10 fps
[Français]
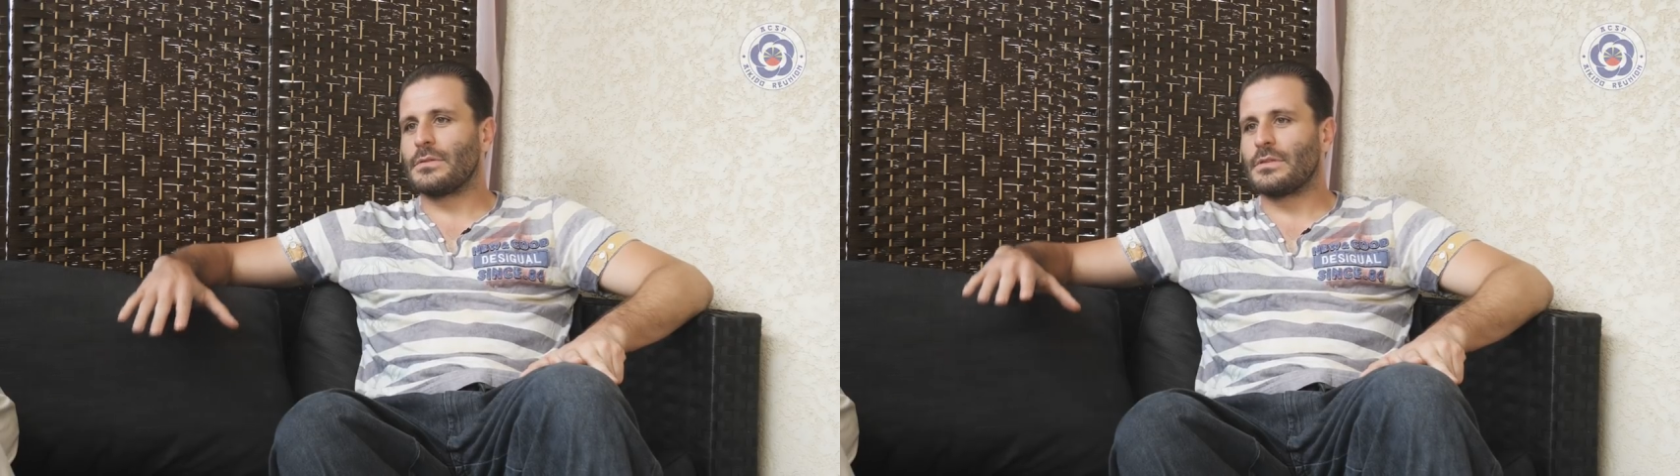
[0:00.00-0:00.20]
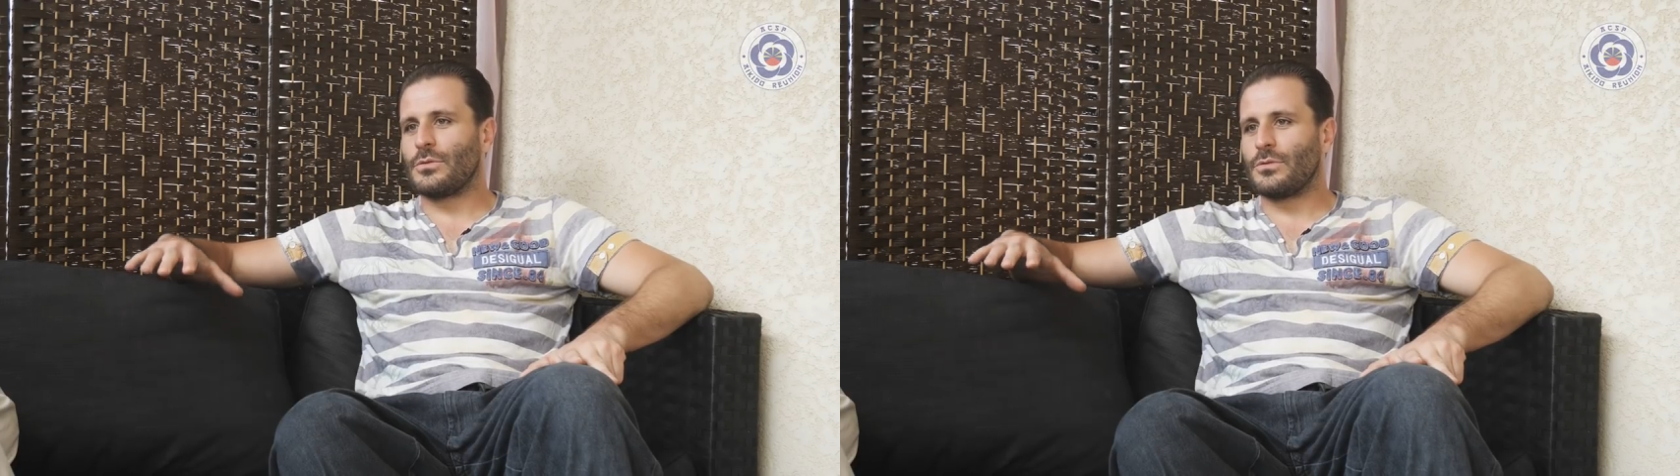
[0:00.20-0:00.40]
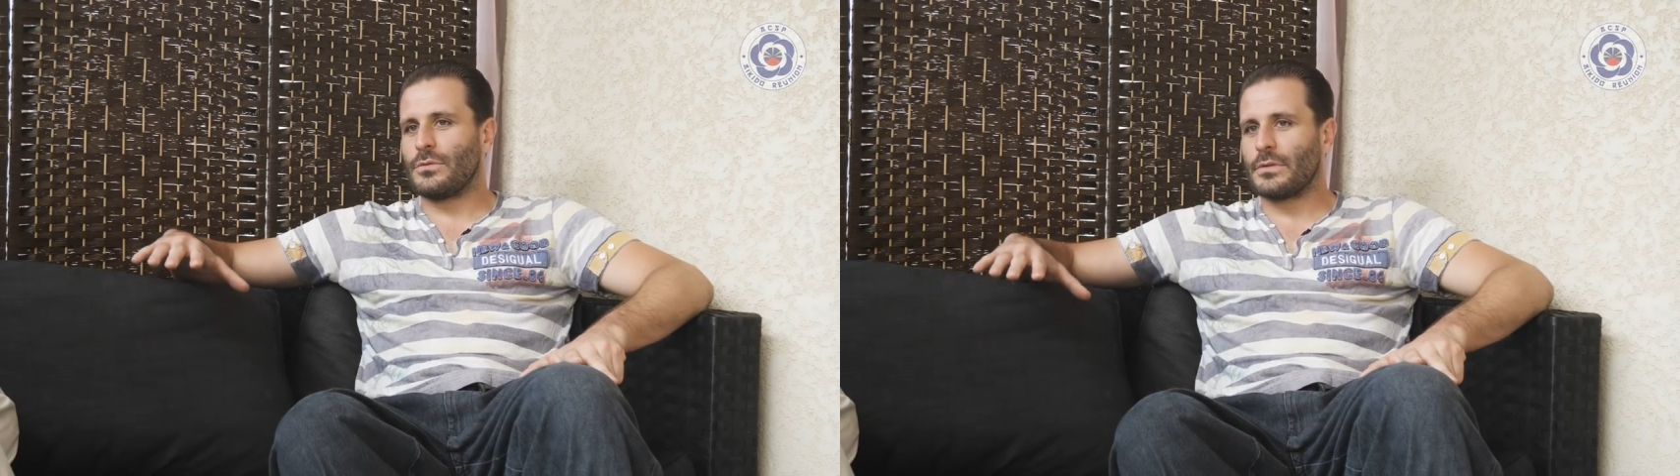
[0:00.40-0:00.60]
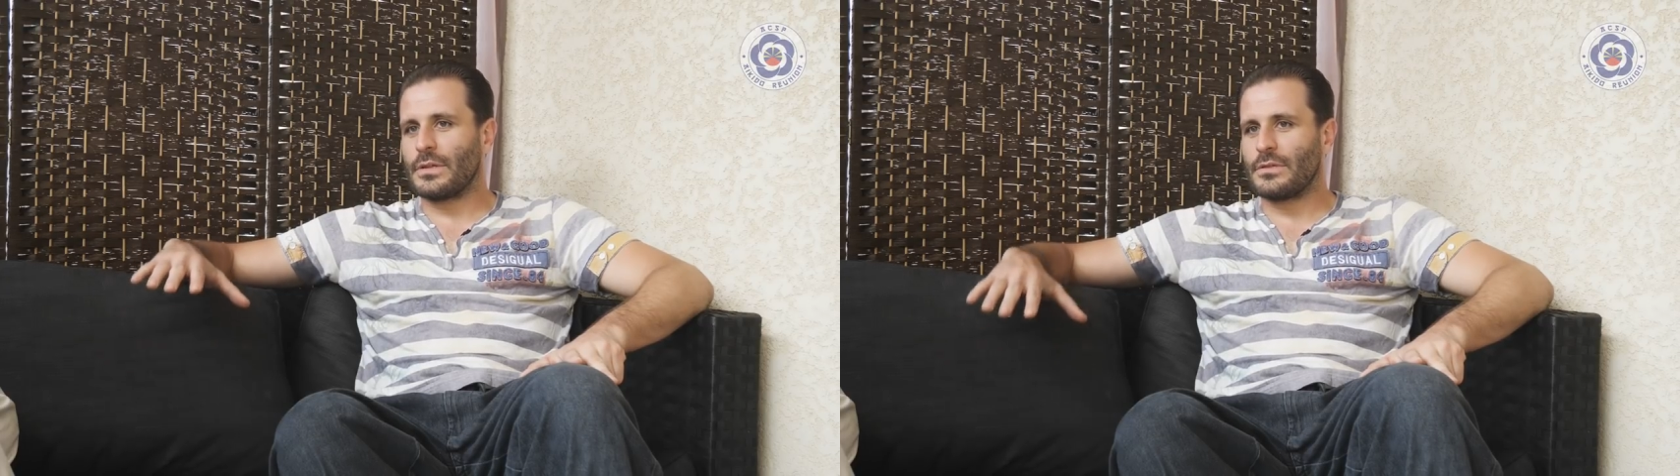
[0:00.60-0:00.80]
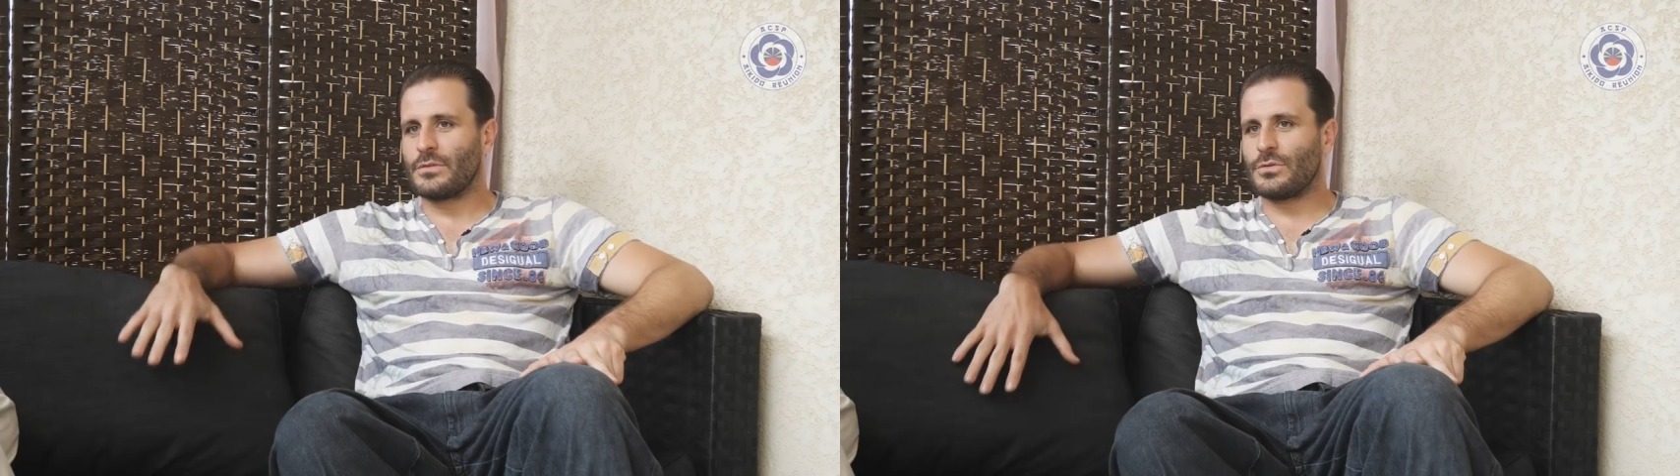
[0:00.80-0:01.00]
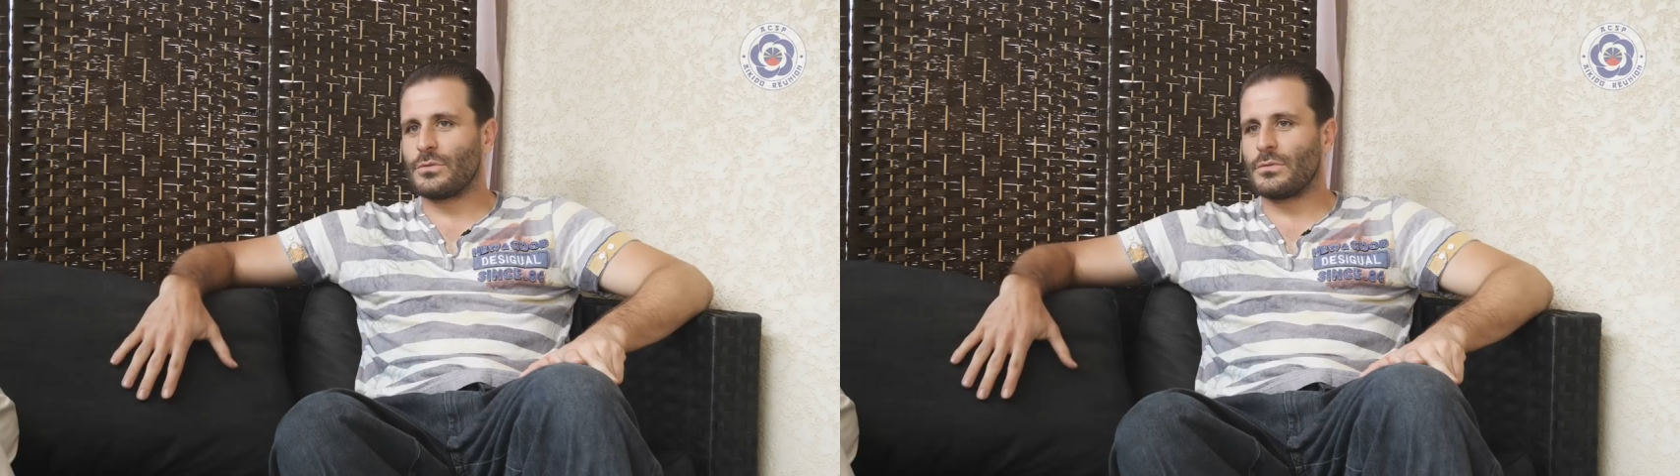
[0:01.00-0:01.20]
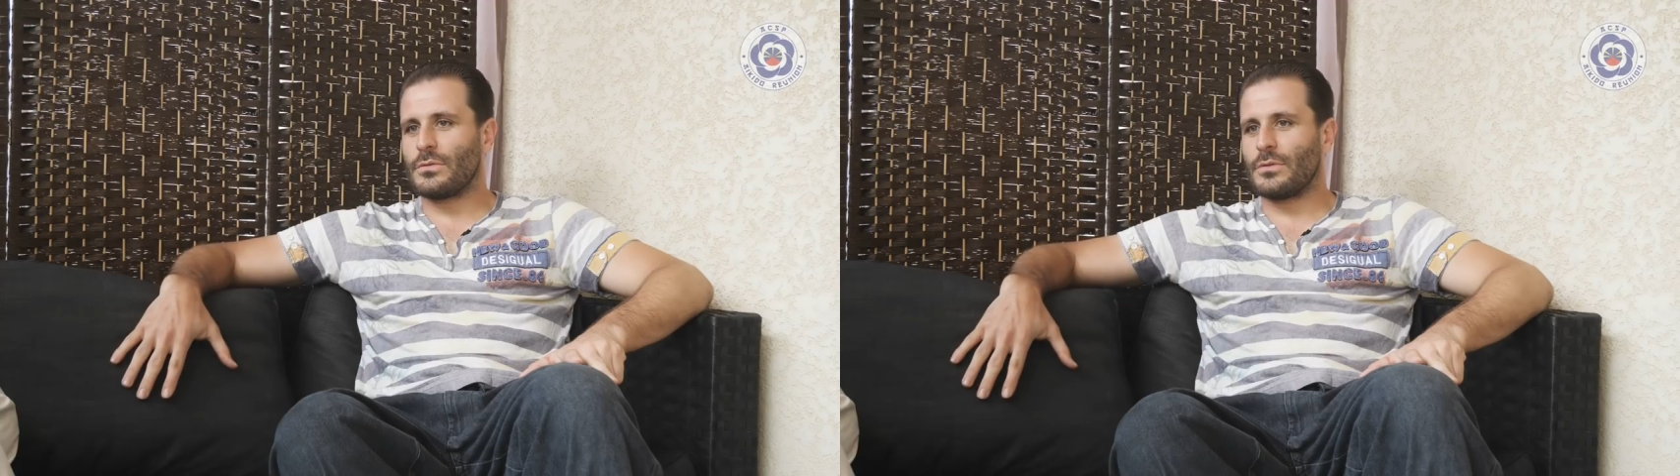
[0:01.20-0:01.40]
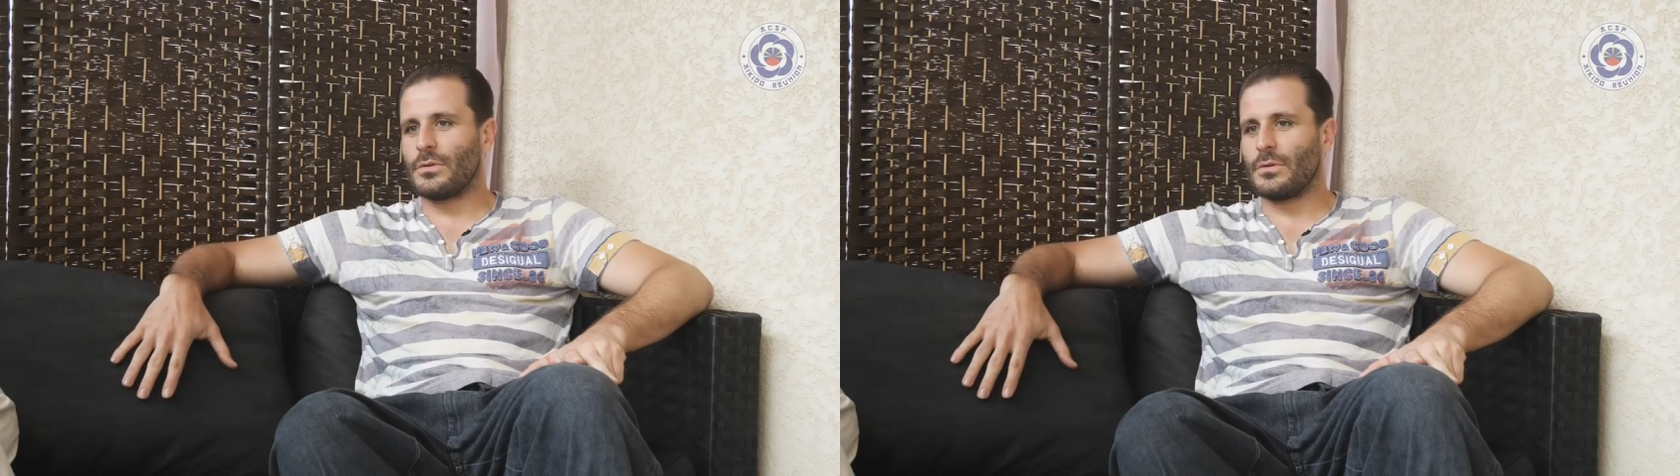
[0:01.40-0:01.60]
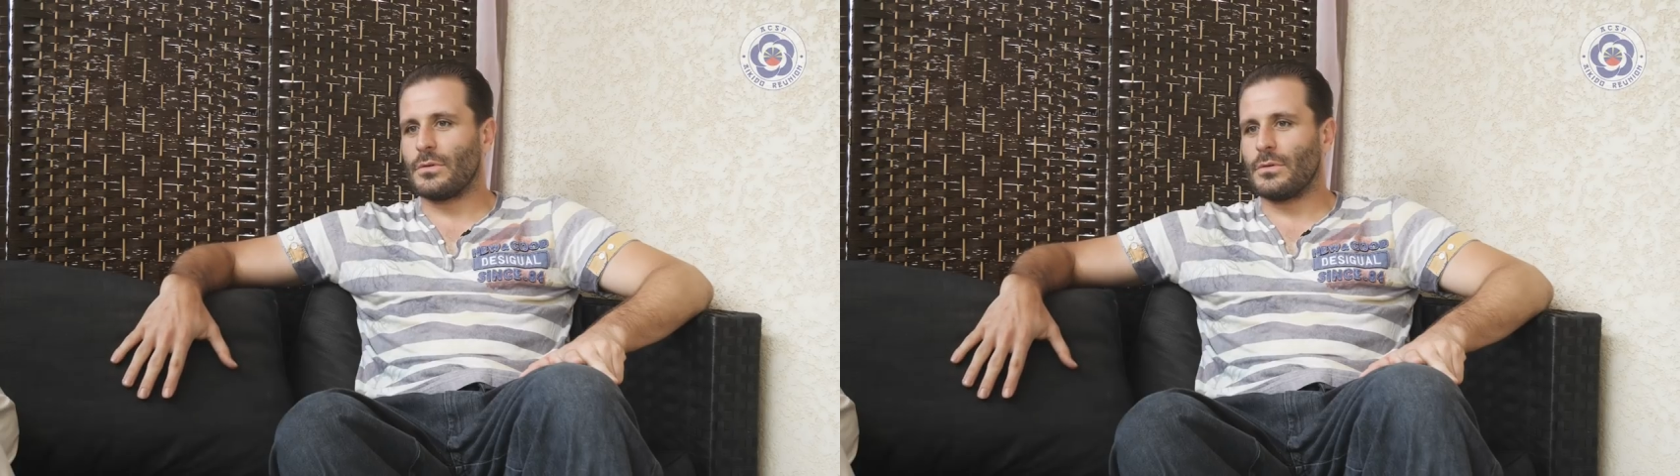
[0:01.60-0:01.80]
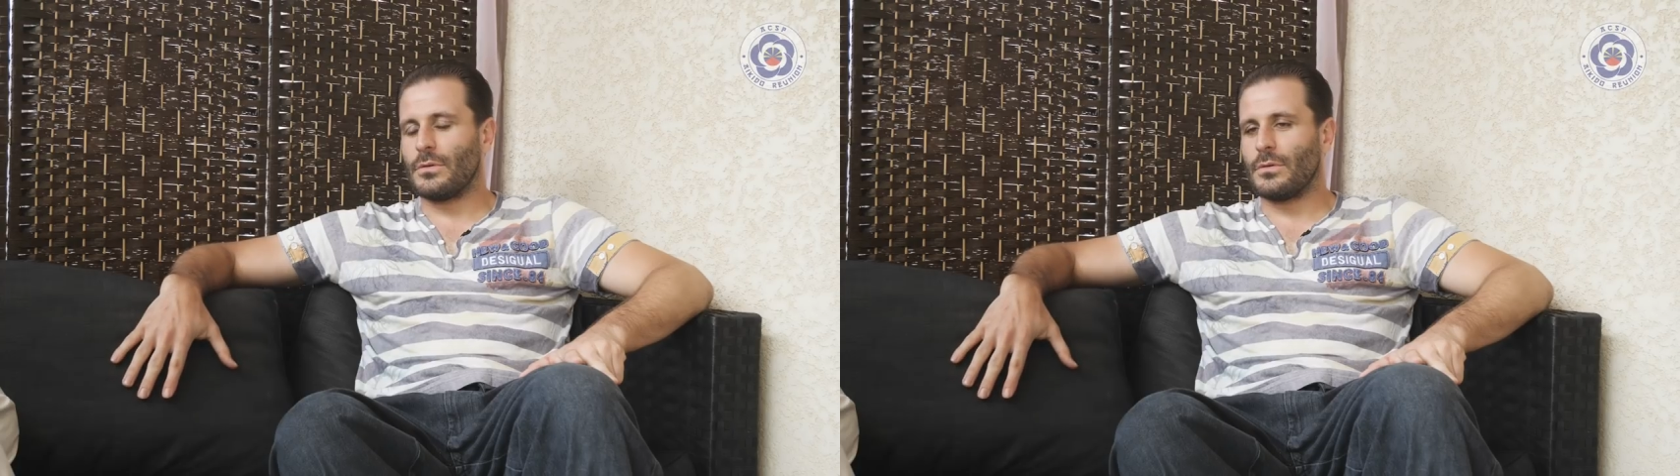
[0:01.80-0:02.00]
c'est une question
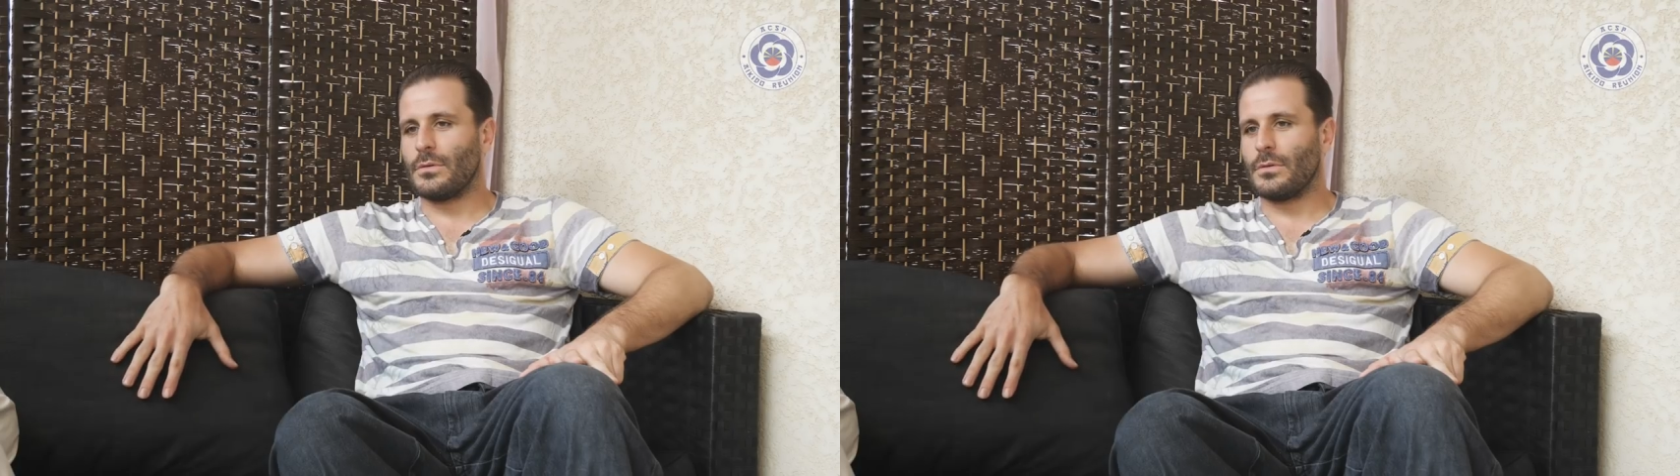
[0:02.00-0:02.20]
de,